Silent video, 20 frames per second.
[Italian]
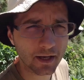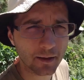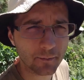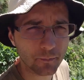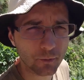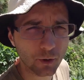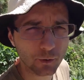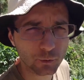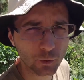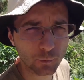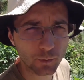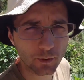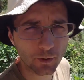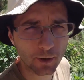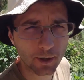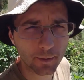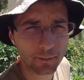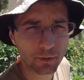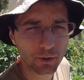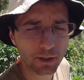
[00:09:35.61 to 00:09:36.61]
Campionato abbiamo
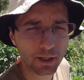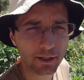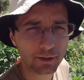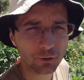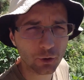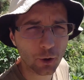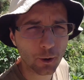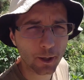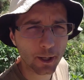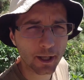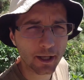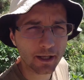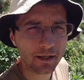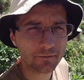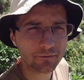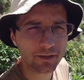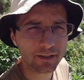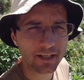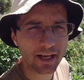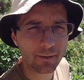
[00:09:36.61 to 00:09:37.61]
campionato.
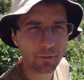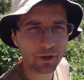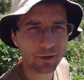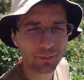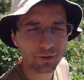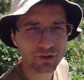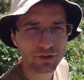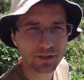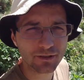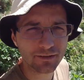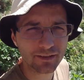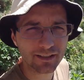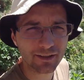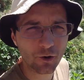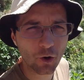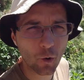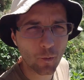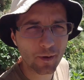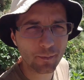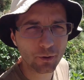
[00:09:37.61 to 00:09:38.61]
Vediamo nei prossimi
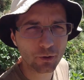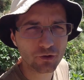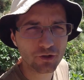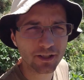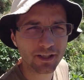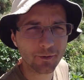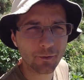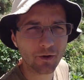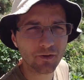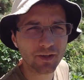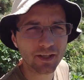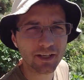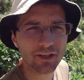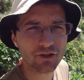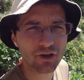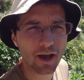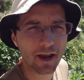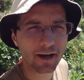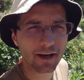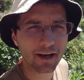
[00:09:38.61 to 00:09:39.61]
video come procede questa
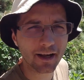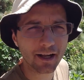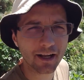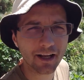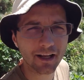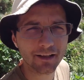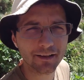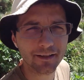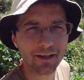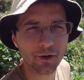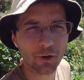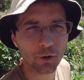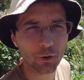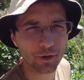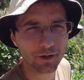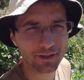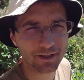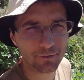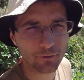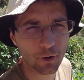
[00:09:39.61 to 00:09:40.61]
ricerca dell'oro
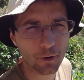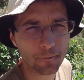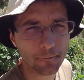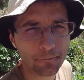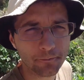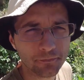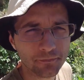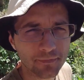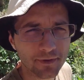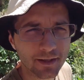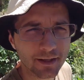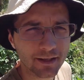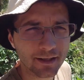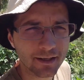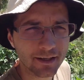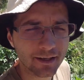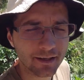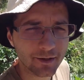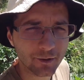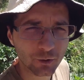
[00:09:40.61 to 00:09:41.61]
nativo.
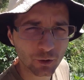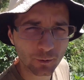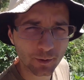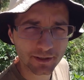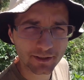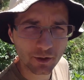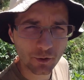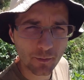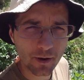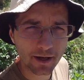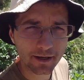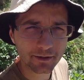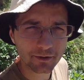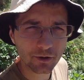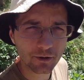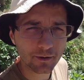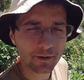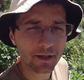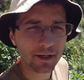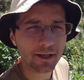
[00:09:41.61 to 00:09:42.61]
Io sono Matteo
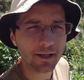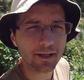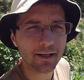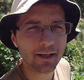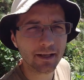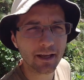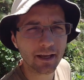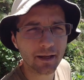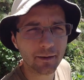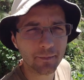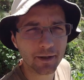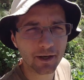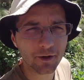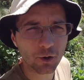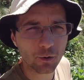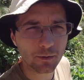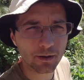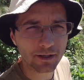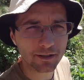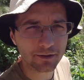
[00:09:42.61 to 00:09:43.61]
Berto e mi
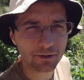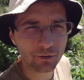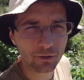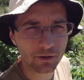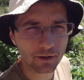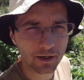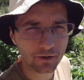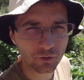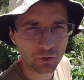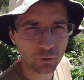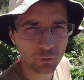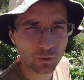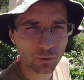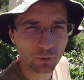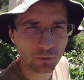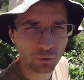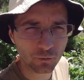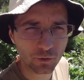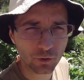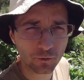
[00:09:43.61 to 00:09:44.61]
raccomando nel caso in cui
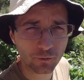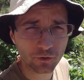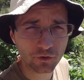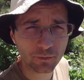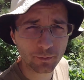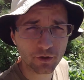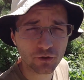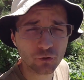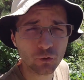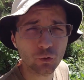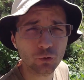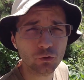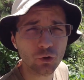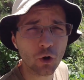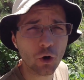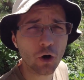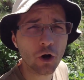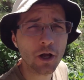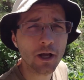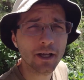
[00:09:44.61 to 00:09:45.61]
questo video fosse
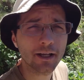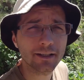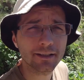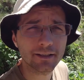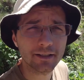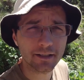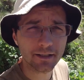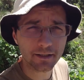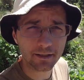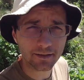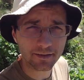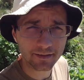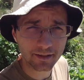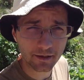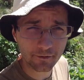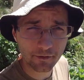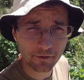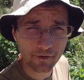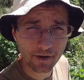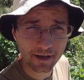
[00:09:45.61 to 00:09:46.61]
piaciuto di
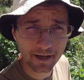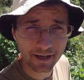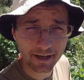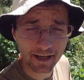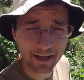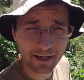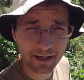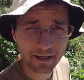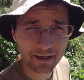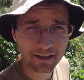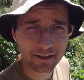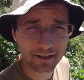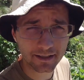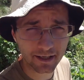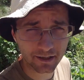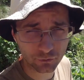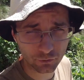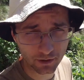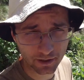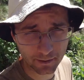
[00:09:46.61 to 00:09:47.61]
iscrivervi al canale,
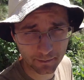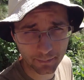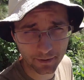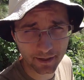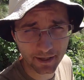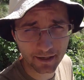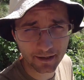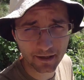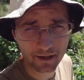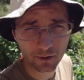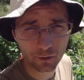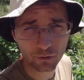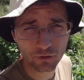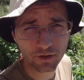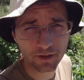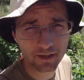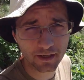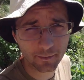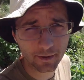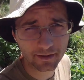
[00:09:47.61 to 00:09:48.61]
cliccare sulla campanella
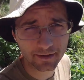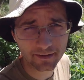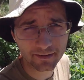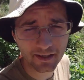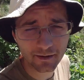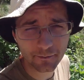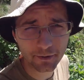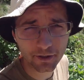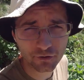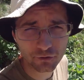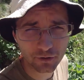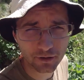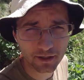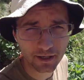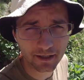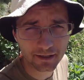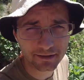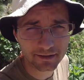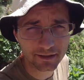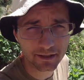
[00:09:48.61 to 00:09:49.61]
così che rimanete sempre
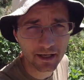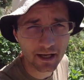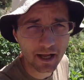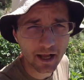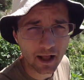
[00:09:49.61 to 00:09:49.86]
aggiornati nel